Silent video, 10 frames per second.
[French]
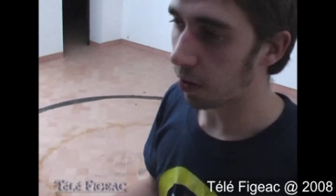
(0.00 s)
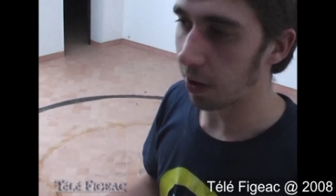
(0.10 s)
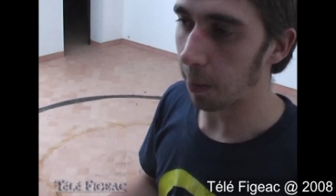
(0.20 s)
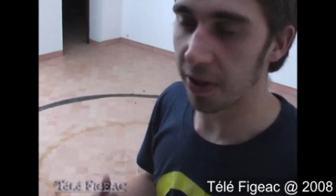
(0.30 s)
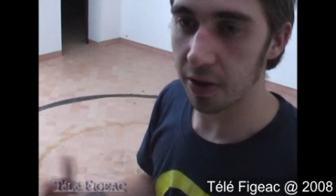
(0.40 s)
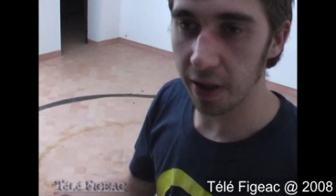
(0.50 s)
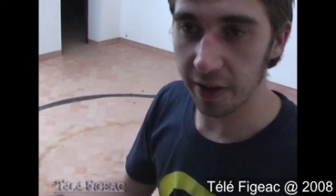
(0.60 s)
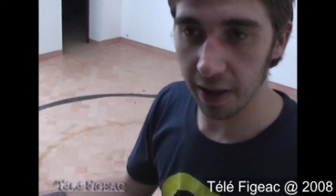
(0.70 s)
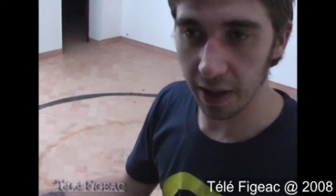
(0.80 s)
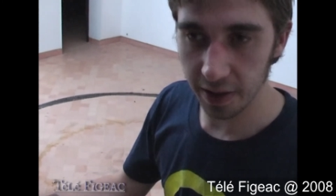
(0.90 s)
de, la
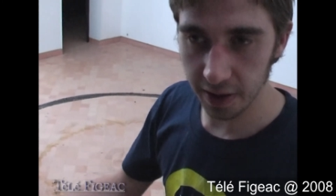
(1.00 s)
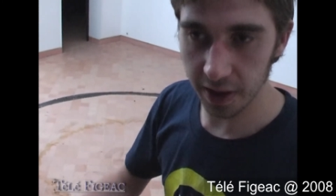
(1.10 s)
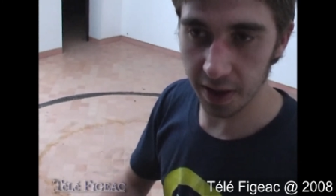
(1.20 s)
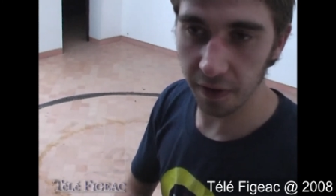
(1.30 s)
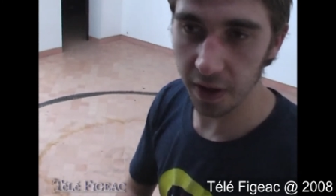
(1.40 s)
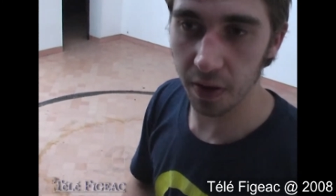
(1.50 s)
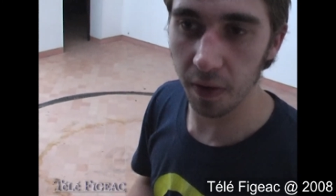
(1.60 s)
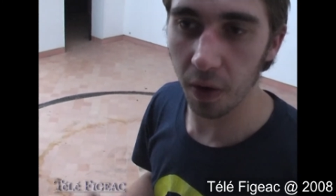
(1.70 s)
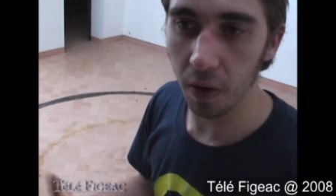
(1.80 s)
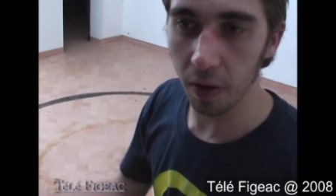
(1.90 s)
personnalité de l'artiste qui s'efface
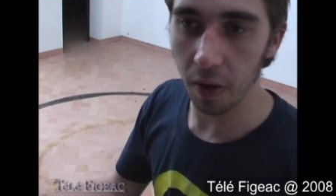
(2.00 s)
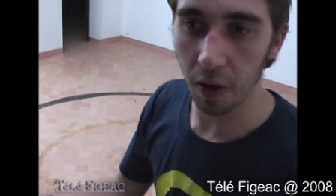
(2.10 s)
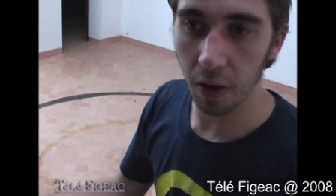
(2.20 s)
devant euh,